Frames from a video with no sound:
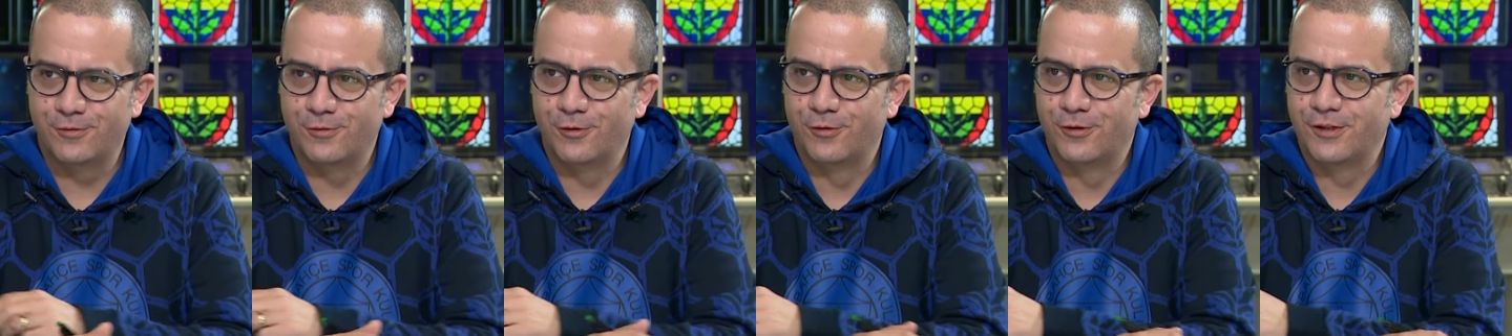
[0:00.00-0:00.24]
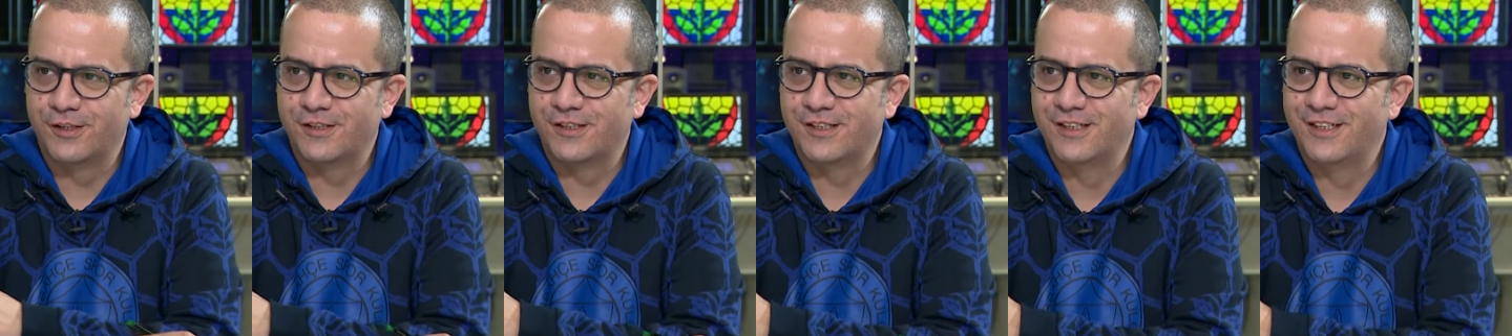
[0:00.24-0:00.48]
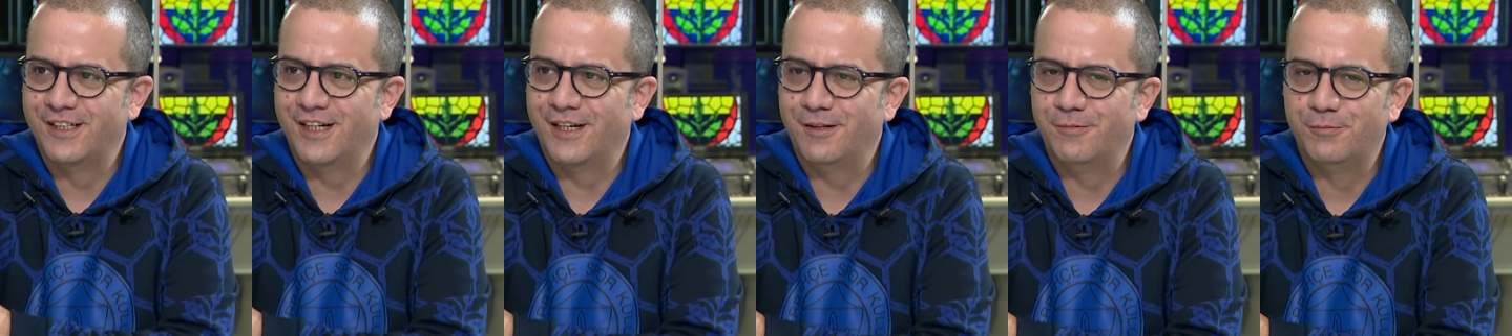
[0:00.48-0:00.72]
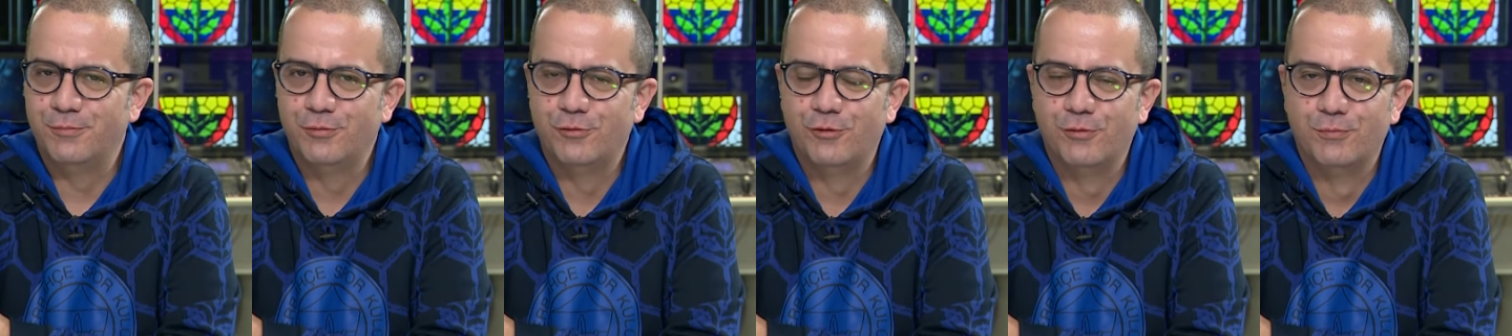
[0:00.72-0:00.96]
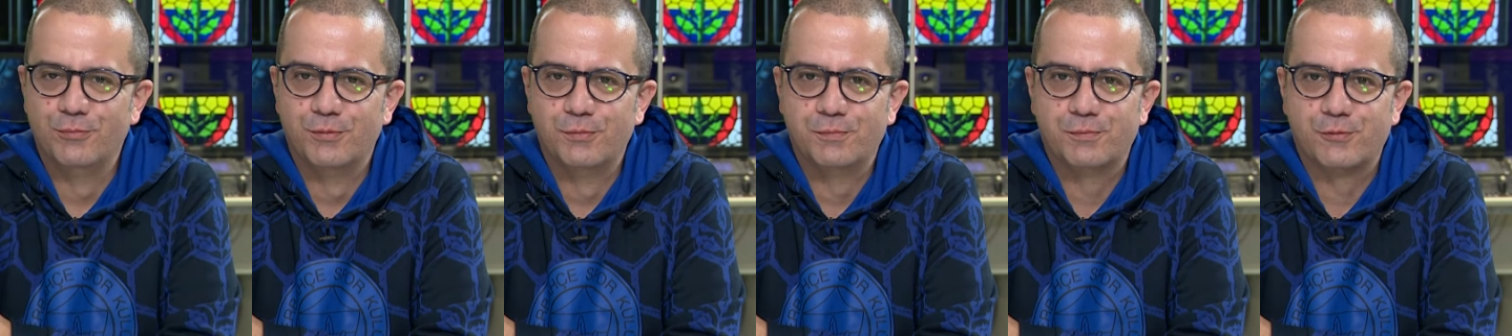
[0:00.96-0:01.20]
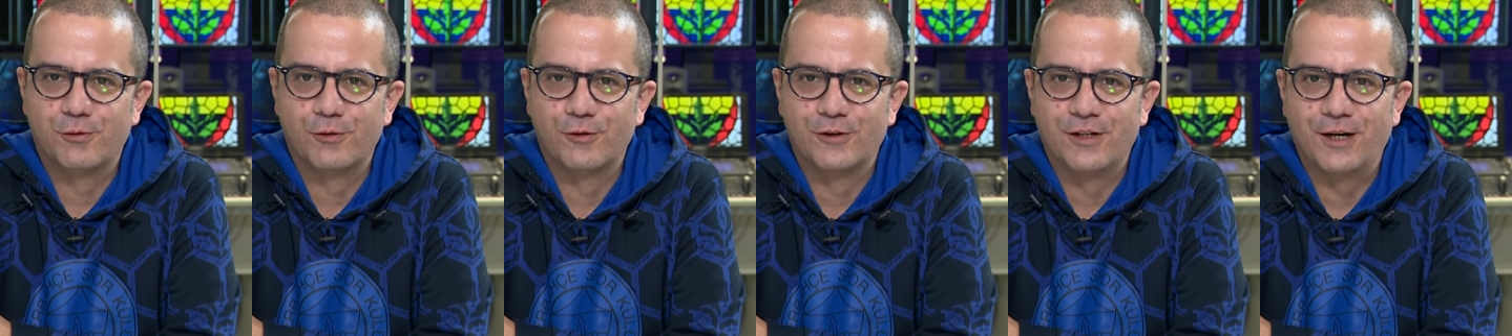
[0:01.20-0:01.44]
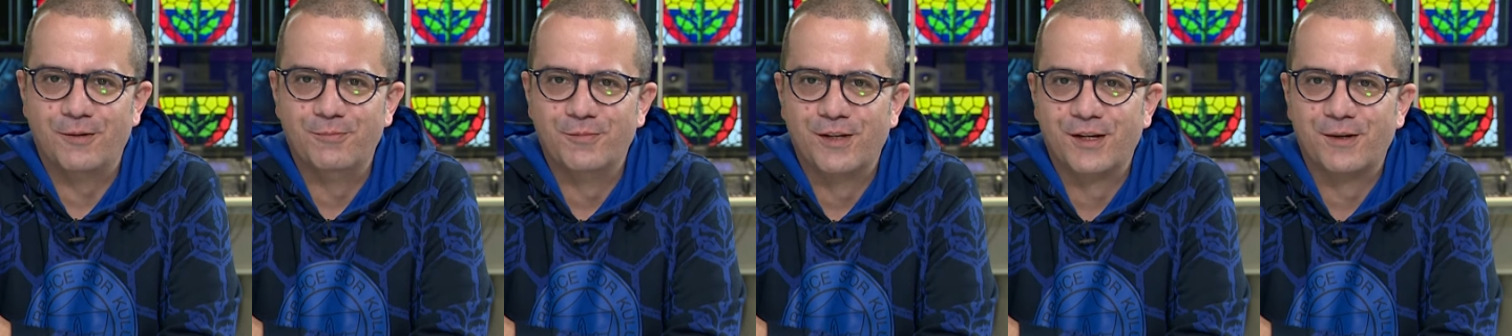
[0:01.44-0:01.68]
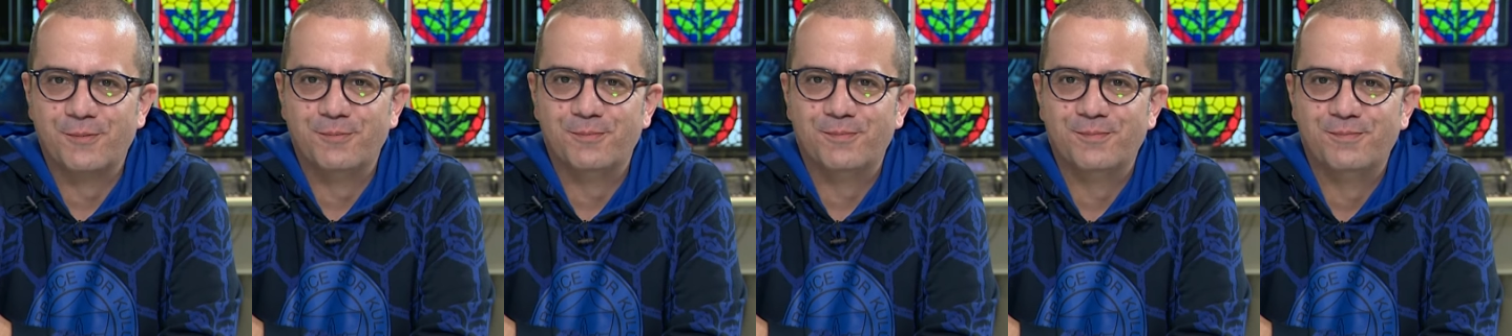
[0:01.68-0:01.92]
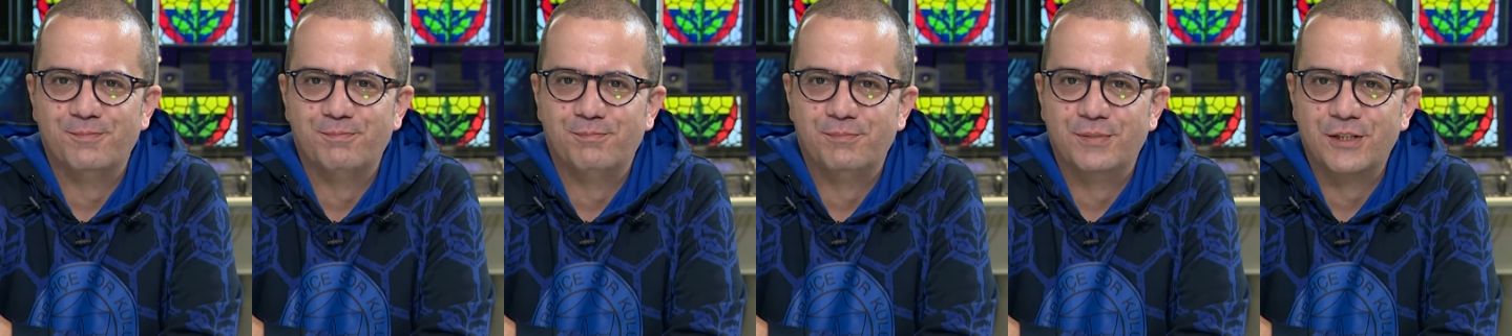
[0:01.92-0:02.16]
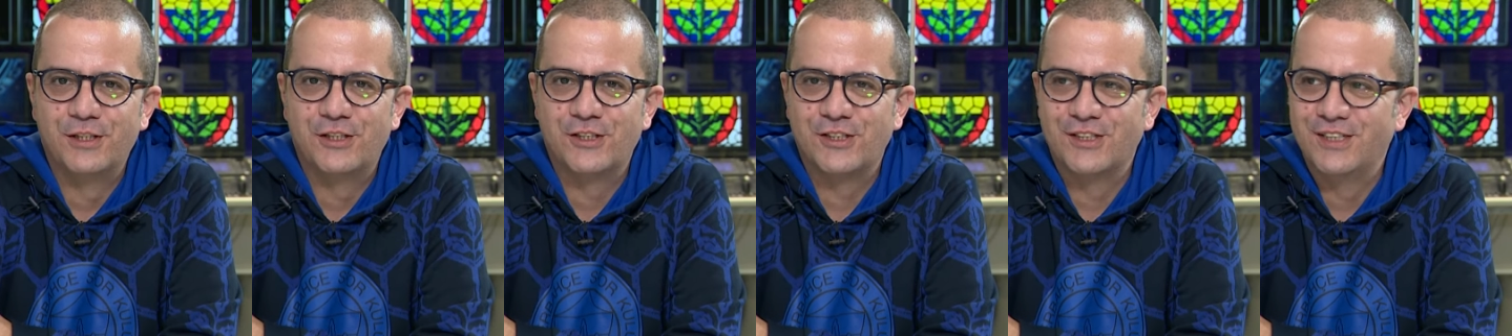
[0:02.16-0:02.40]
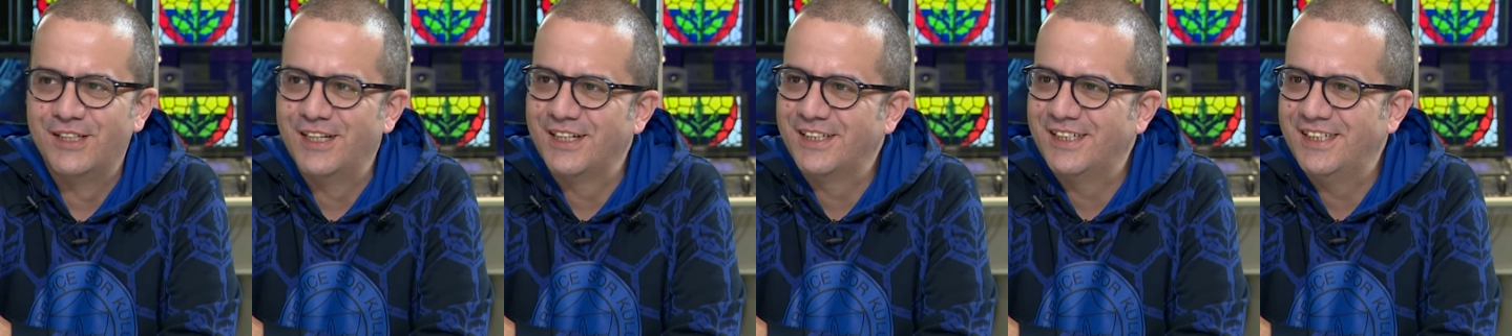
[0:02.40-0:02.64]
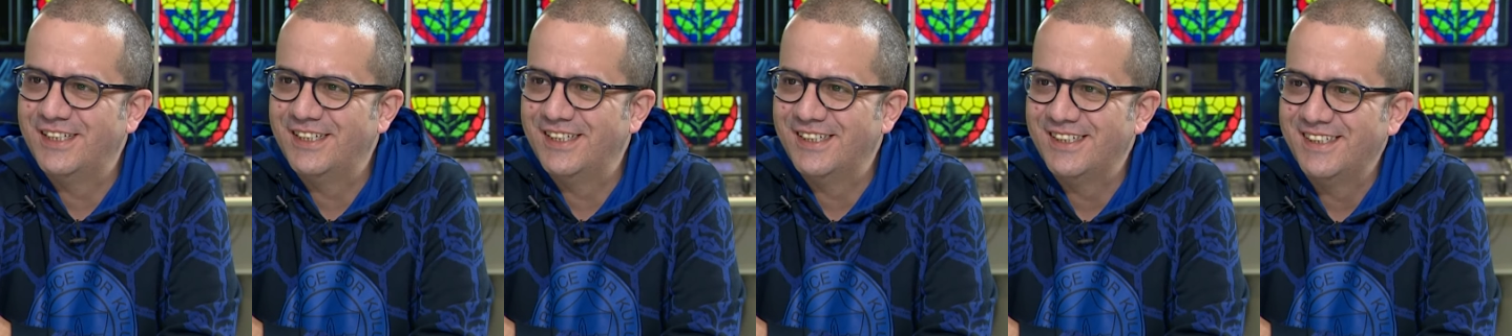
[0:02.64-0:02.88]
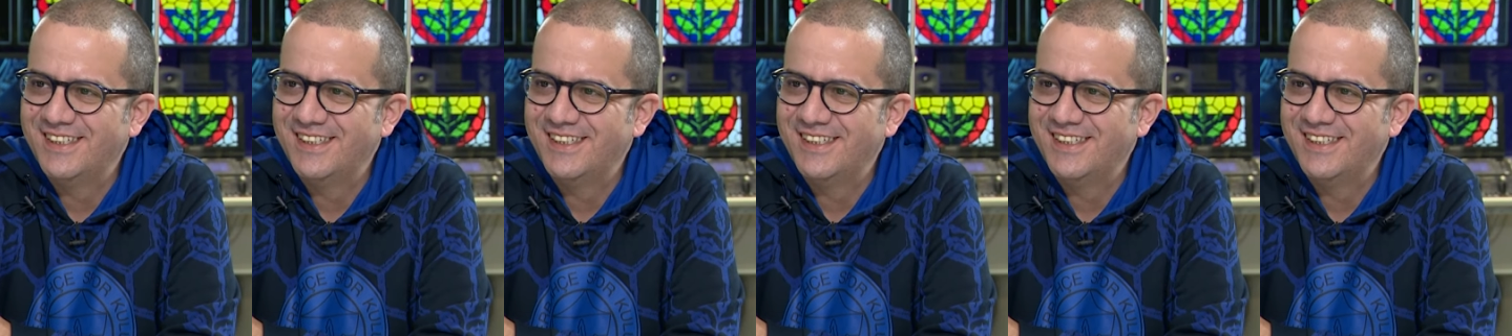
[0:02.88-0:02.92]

Sonrasında bütün bu programların başındaki